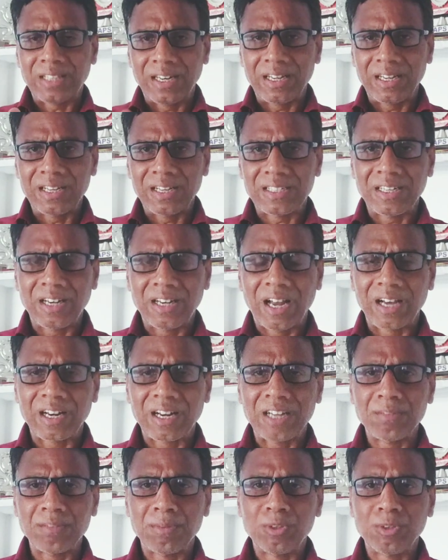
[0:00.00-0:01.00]
तरीके से
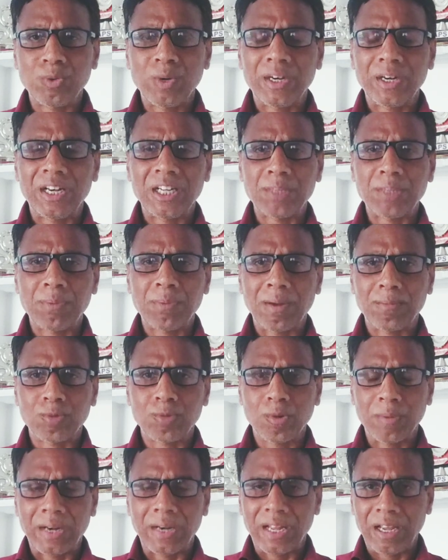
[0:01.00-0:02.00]
नागराज मंजुले ने इस फिल्म
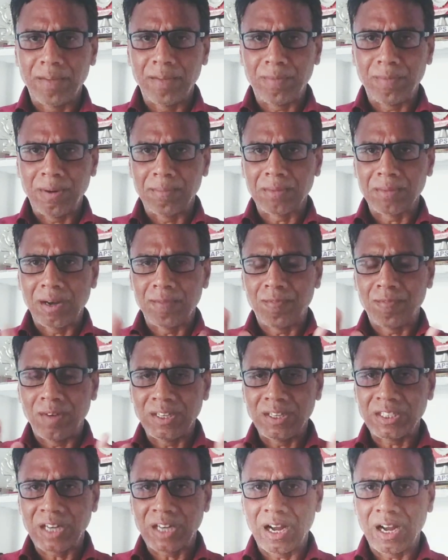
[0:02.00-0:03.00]
को बनाया फिल्म का
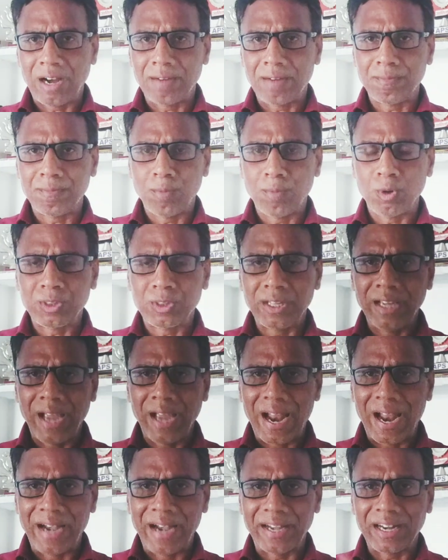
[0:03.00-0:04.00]
फर्स्ट हाफ बहुत ही
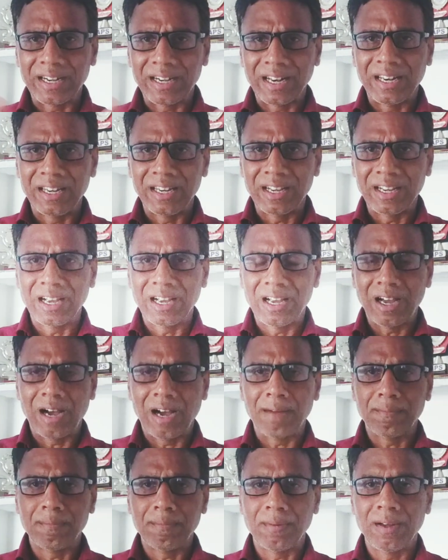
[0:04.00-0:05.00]
एंटरटेनिंग है
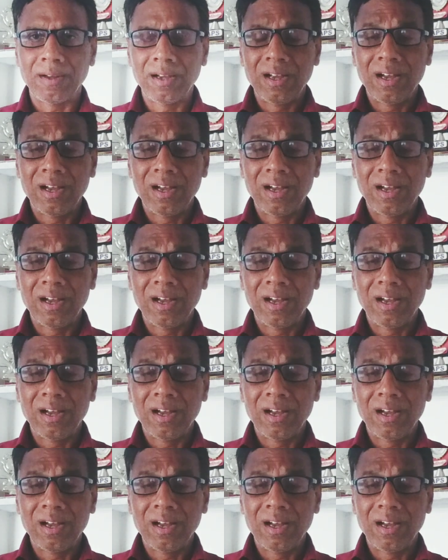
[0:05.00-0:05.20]
आप